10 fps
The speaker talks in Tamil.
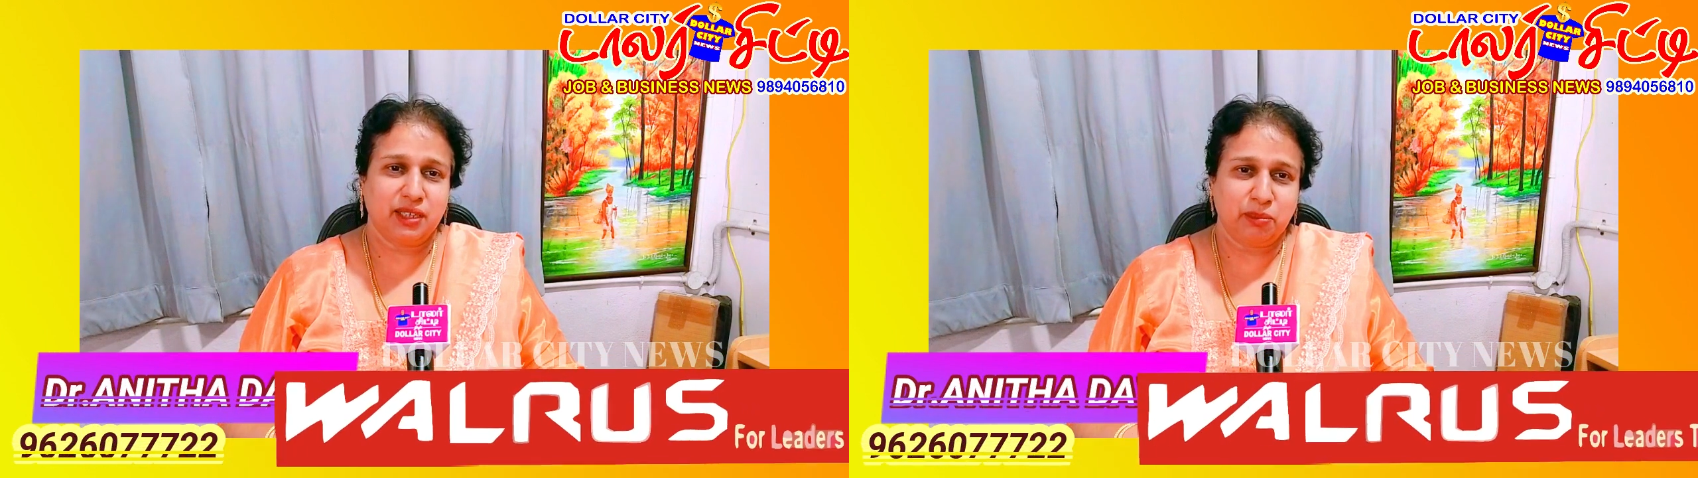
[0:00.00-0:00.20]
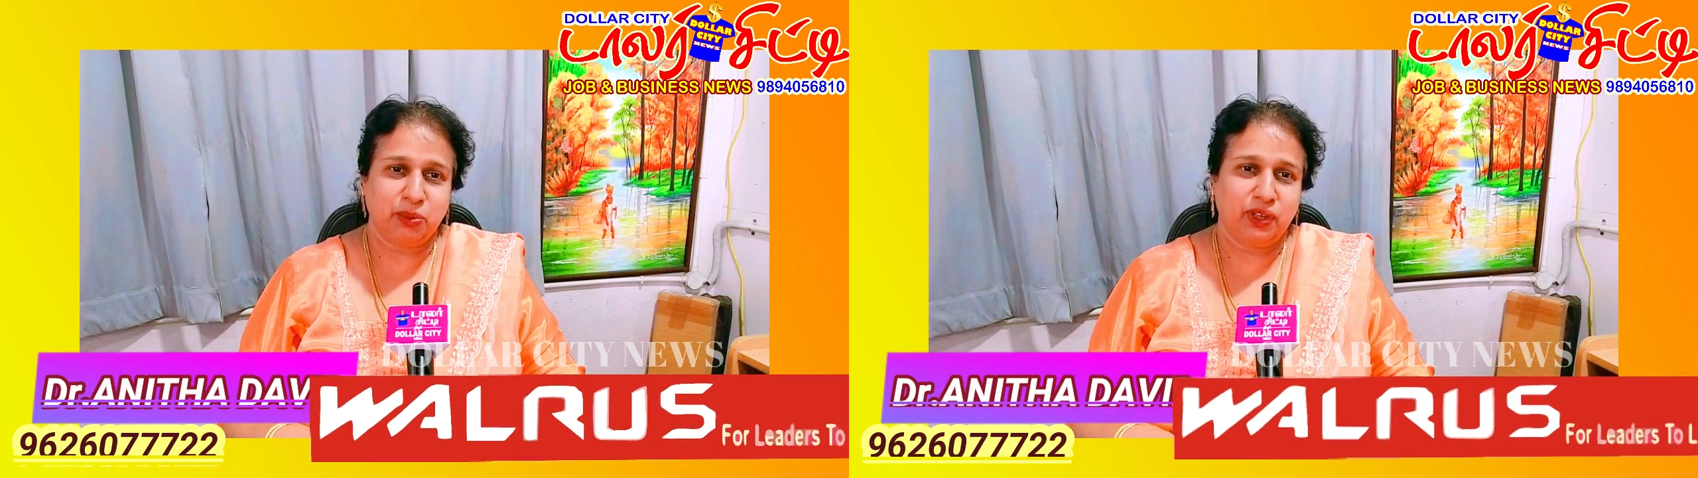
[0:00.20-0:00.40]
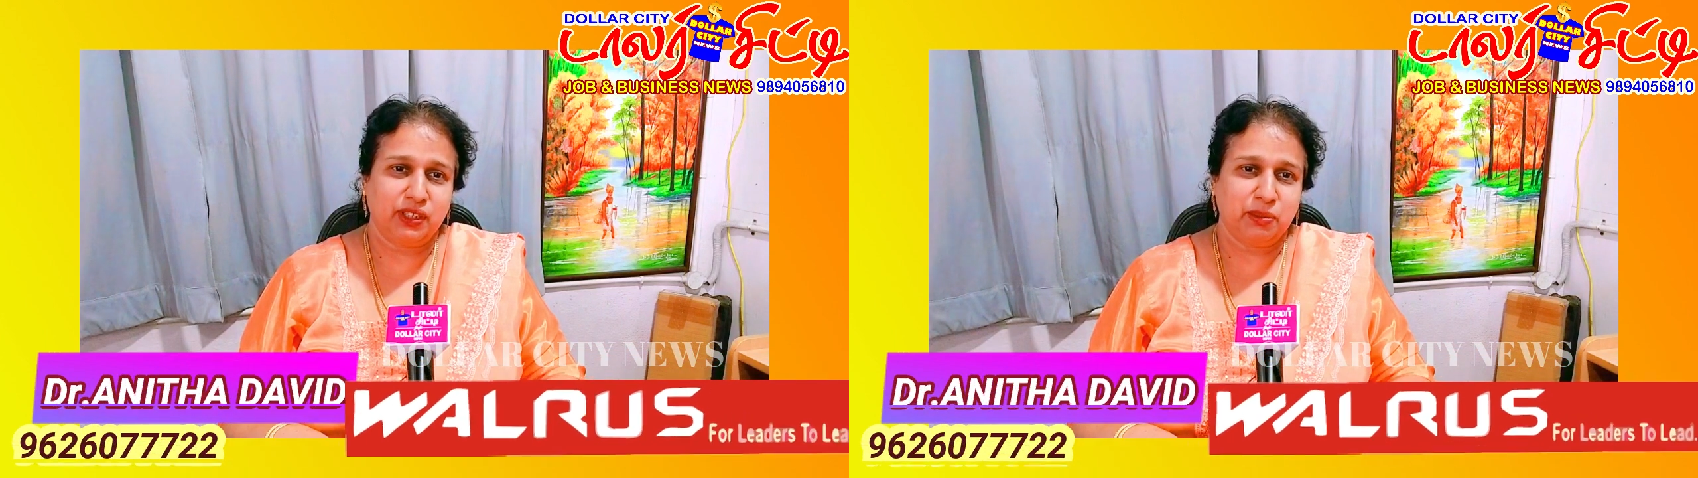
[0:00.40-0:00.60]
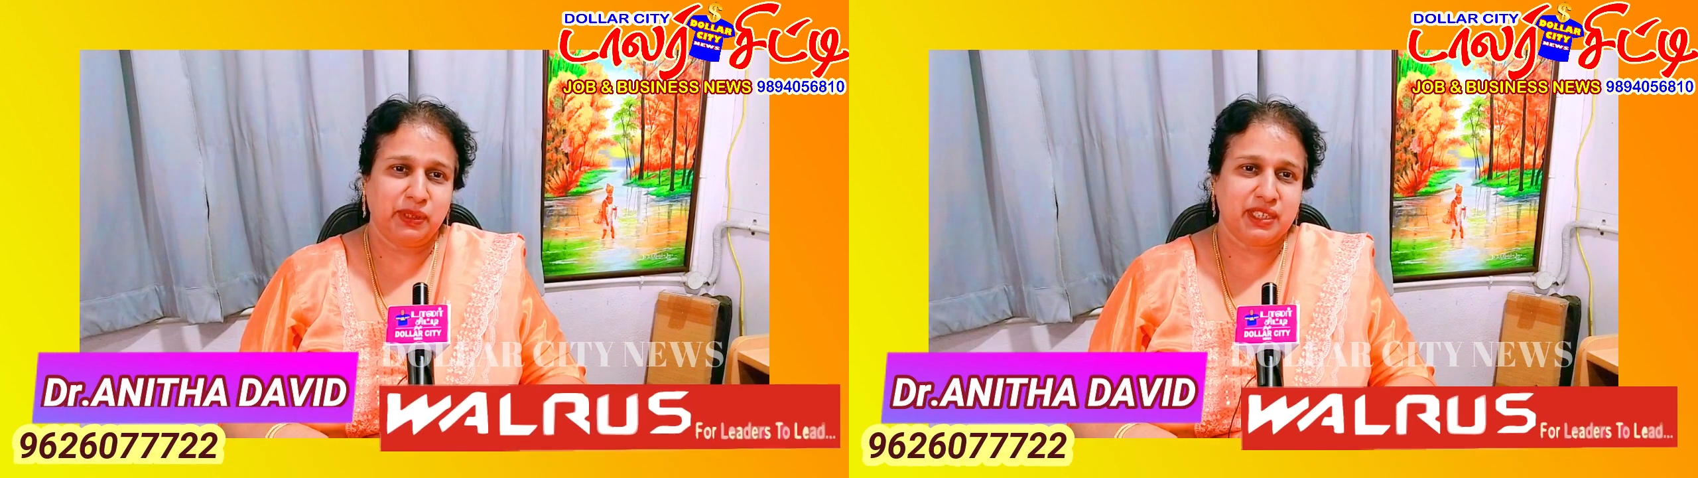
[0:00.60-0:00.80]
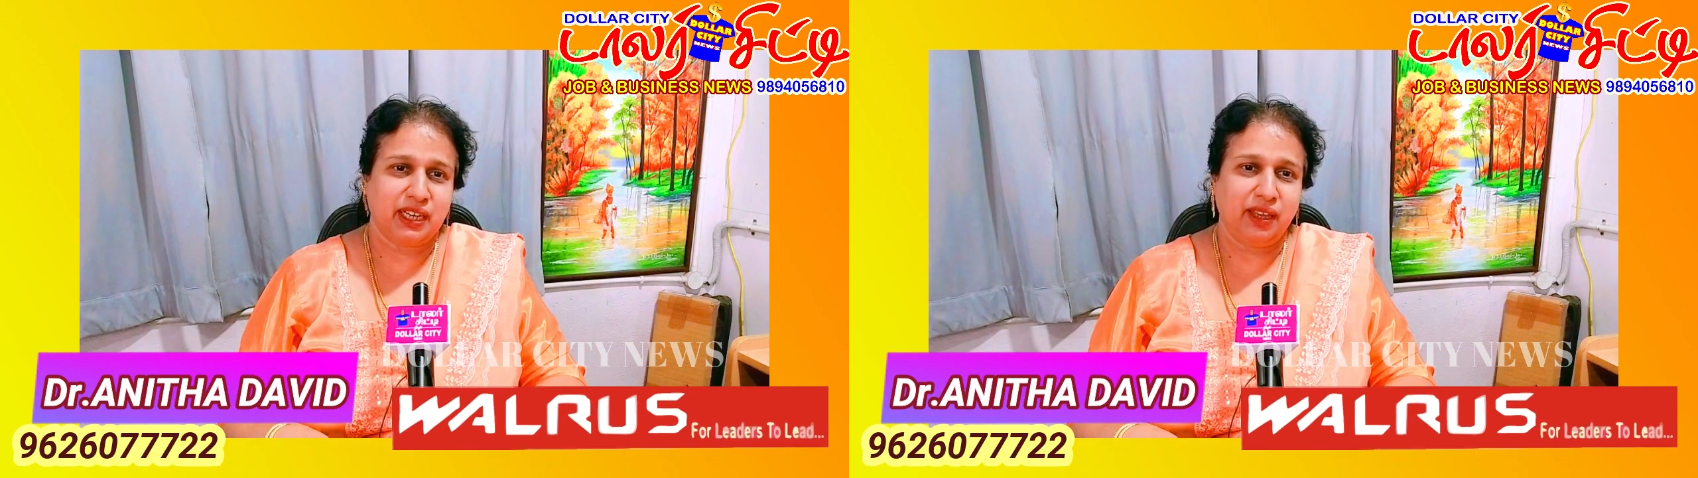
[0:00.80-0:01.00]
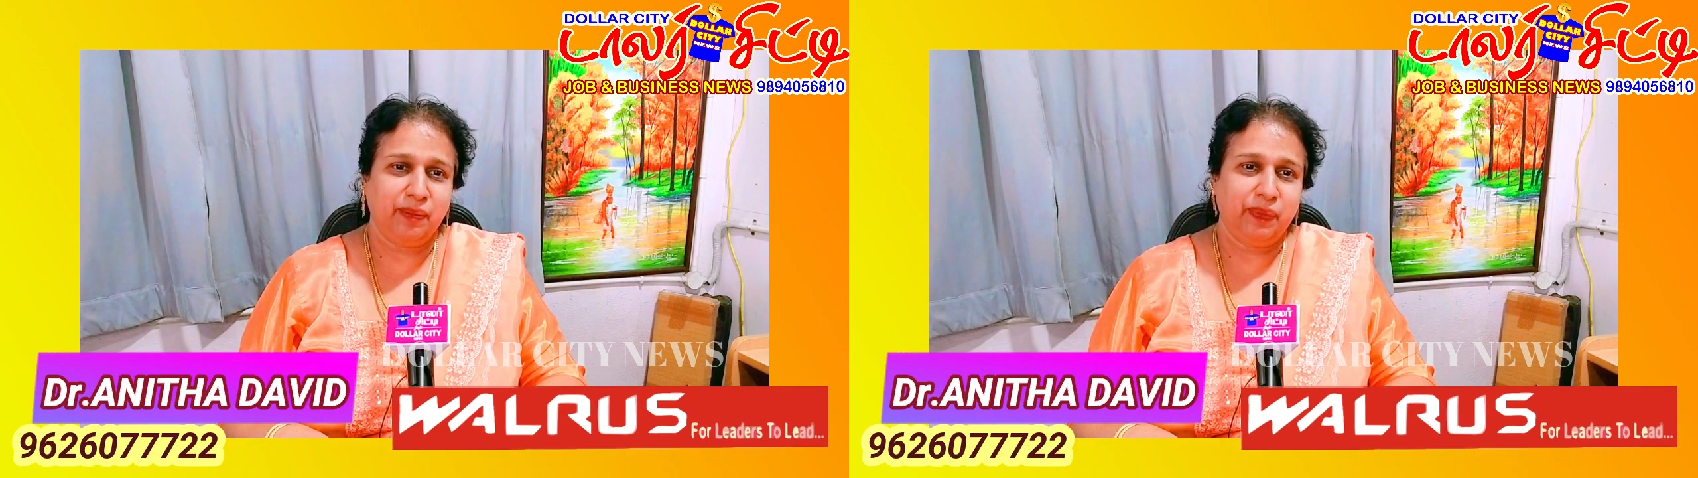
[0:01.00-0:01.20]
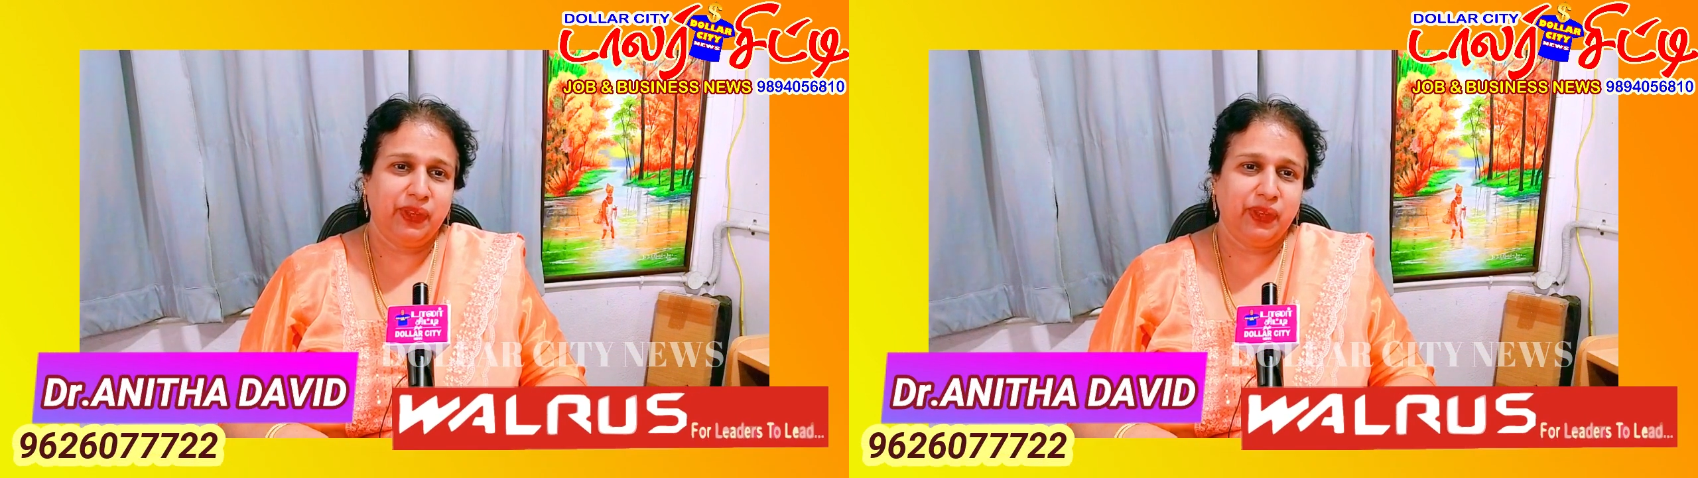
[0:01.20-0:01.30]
திருப்பூர்லேருந்து பேசுகிறேன்